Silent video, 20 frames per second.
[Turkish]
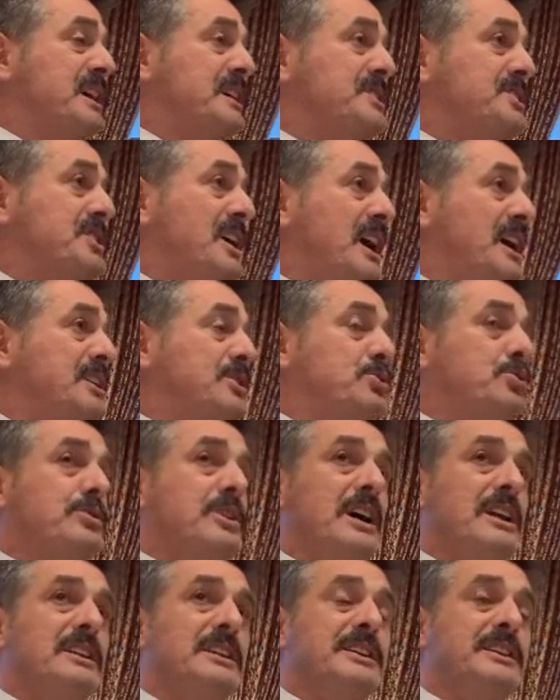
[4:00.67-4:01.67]
Sayın Cahit
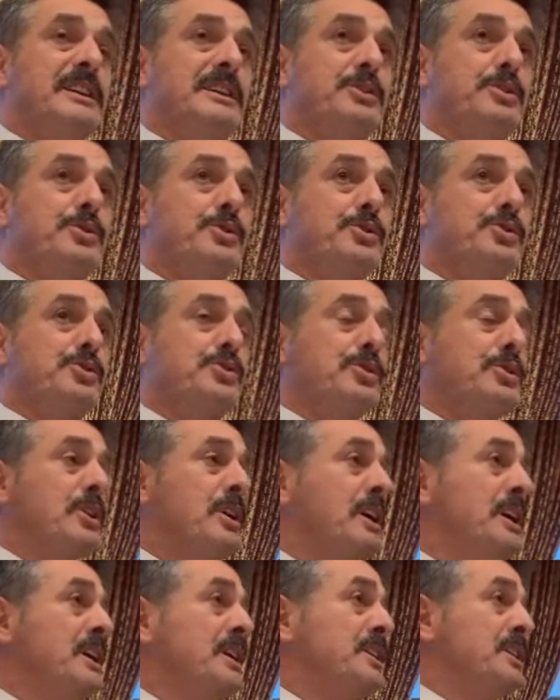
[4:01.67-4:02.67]
Turan'la da görüştük.
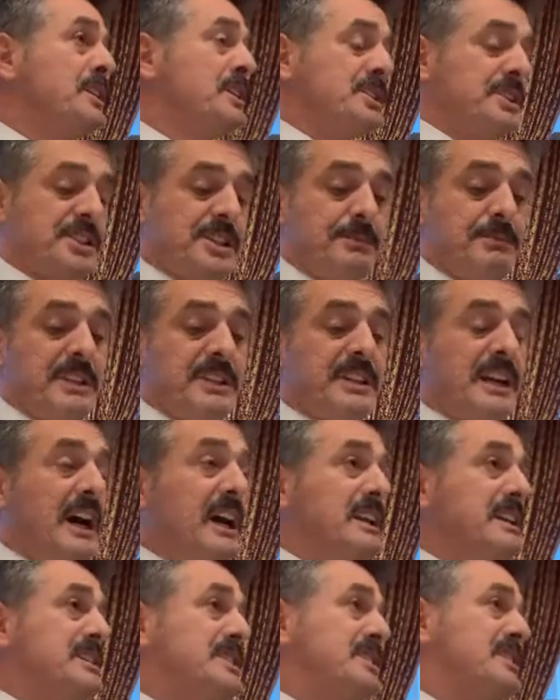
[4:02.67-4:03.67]
Şimdi
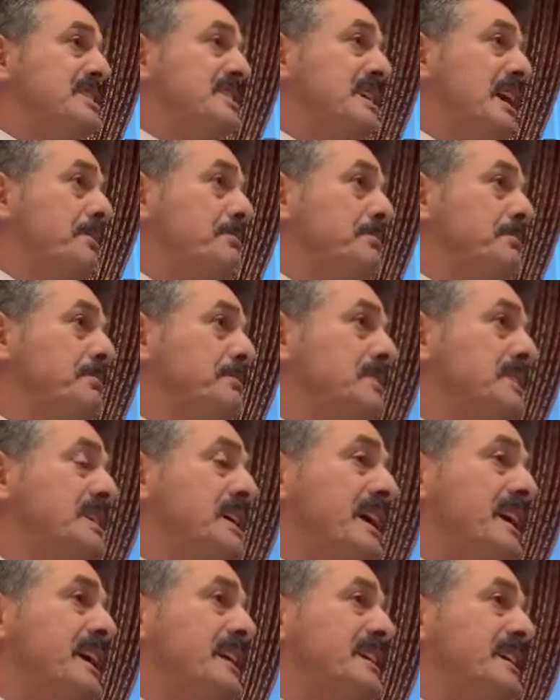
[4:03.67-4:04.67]
raylı sistem
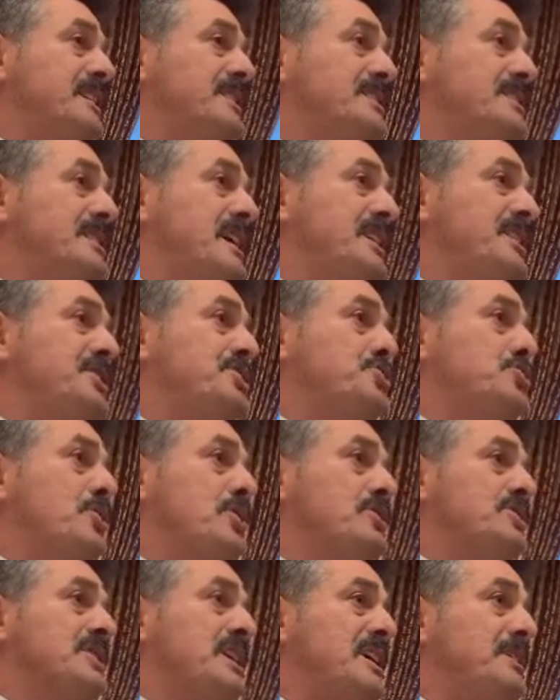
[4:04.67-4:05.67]
Karadeniz'de hiç
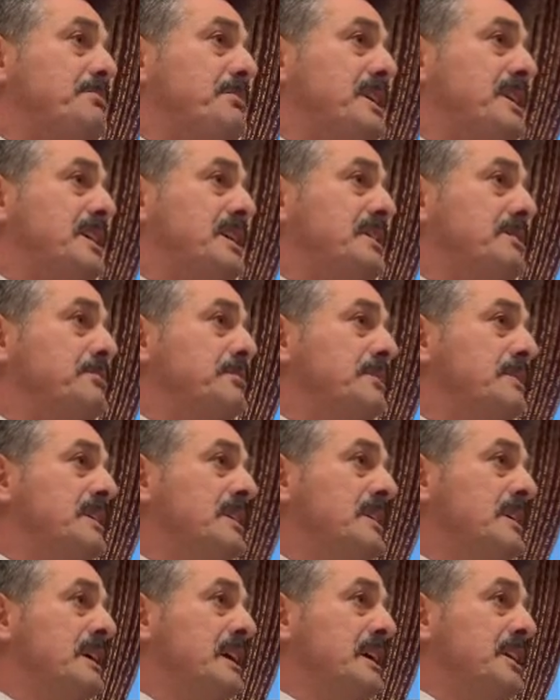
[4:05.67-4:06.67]
yok Sayın Bakanım.
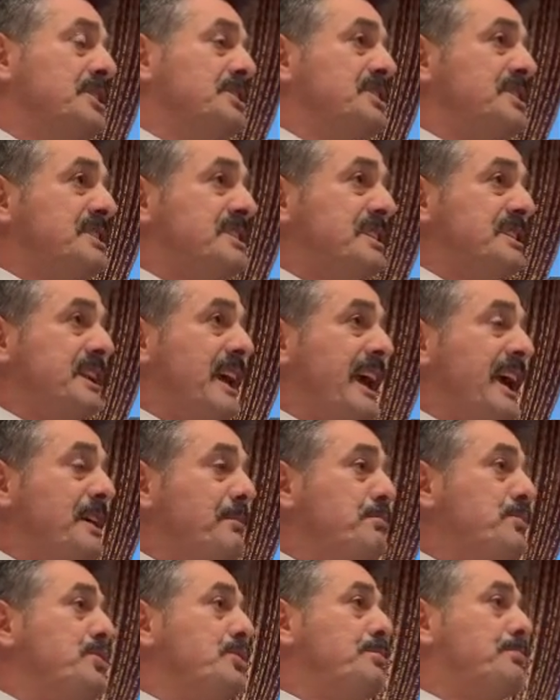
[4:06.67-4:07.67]
Sizin
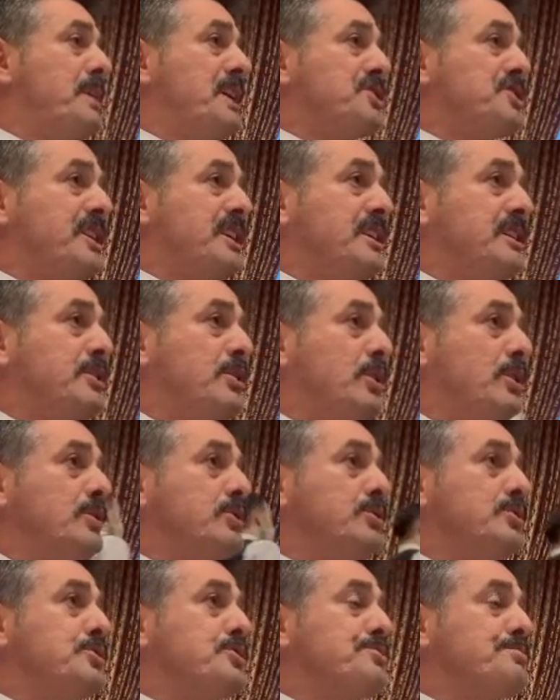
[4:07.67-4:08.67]
en büyük başarılı
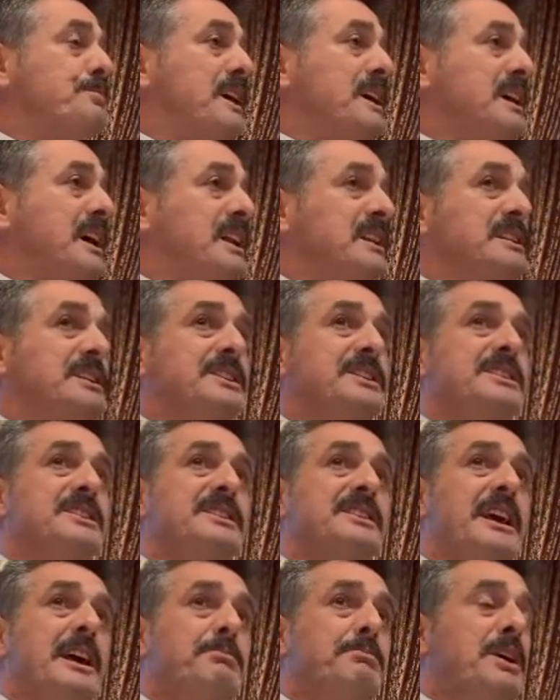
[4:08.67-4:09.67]
olduğunuz,
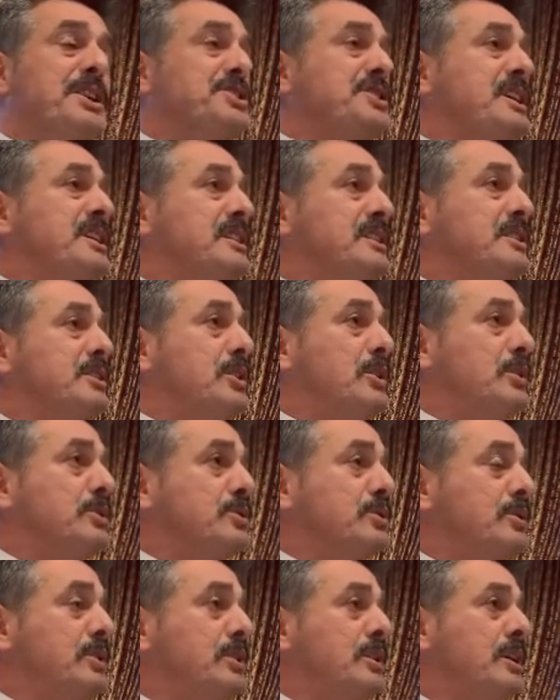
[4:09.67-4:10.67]
bakanlığınızın en başarılı
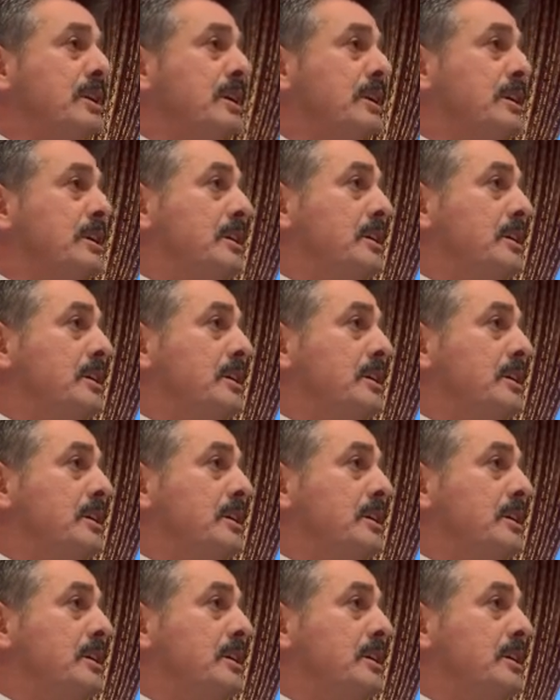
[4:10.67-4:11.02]
olduğu